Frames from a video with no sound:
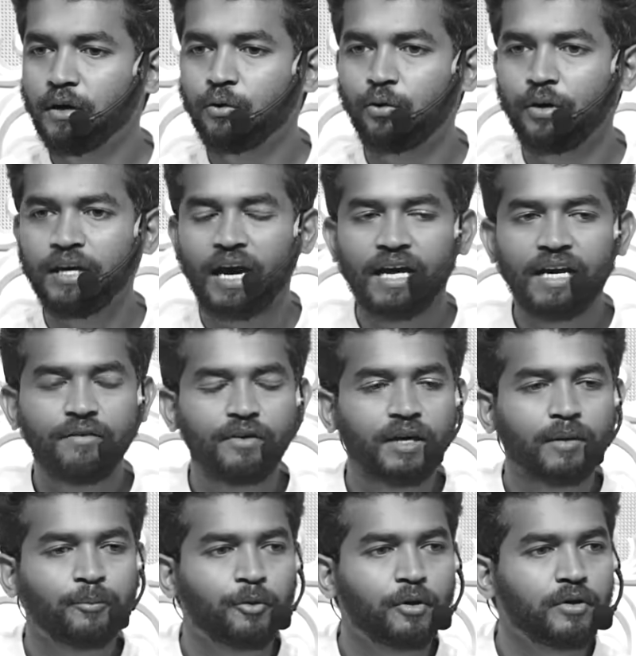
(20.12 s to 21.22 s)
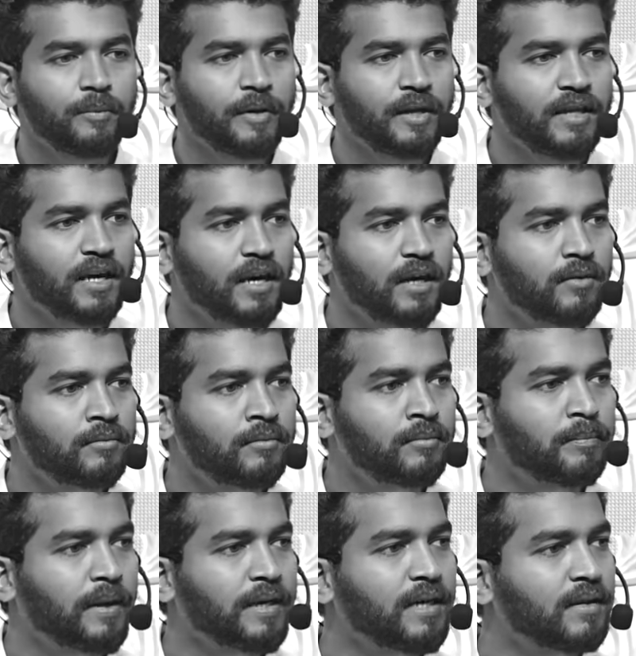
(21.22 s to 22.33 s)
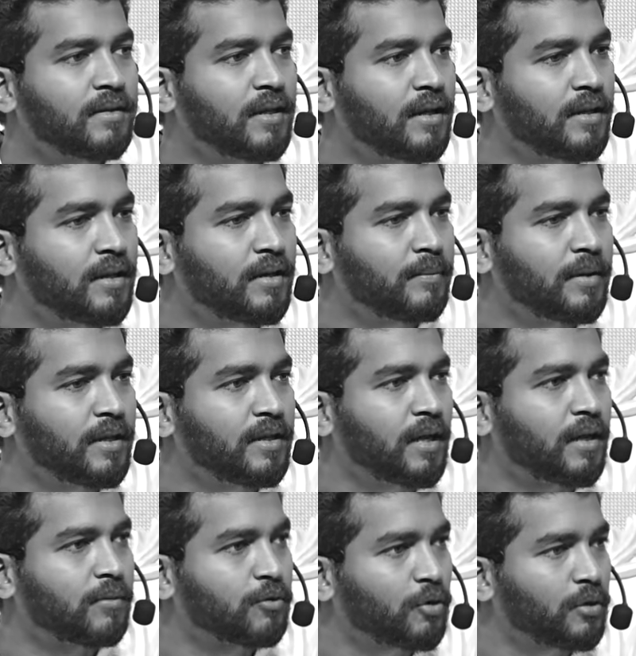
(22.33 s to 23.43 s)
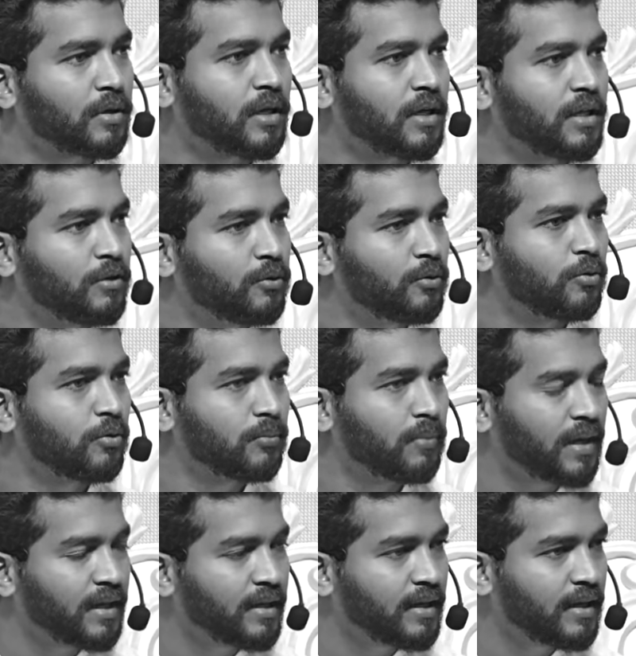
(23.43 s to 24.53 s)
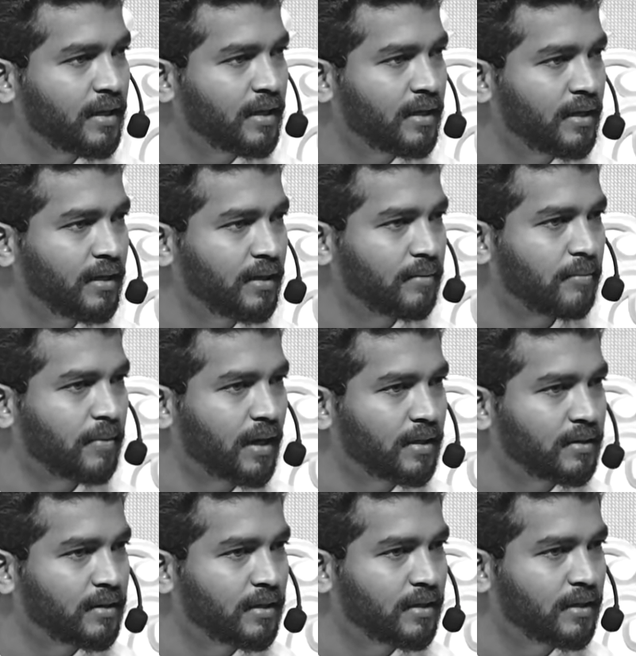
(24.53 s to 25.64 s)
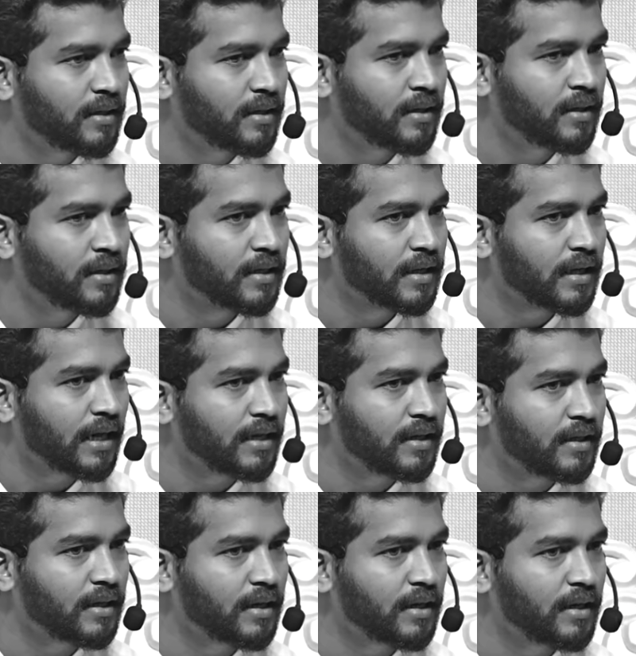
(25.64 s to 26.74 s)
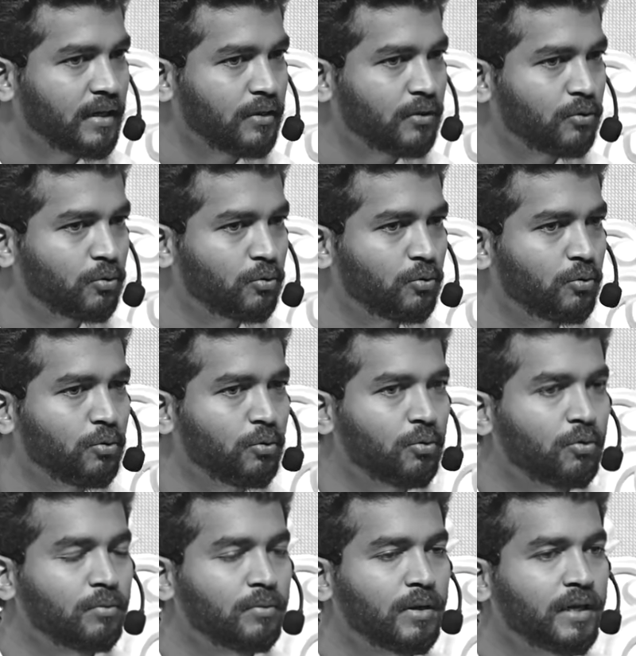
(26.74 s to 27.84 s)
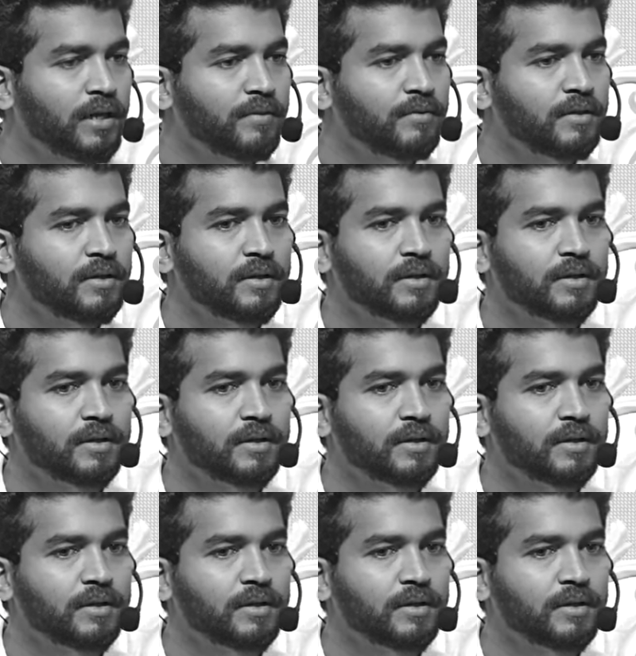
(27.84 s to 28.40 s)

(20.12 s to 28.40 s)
உனக்கூடிய அறிவு எப்போது பெரிதாகும் பகிர்ந்தால்தான் பெரிதாகும் தொட்டனை தூரும் மணற்கேணி மாந்தர்க்கு கற்றனை தூரும் அறிவு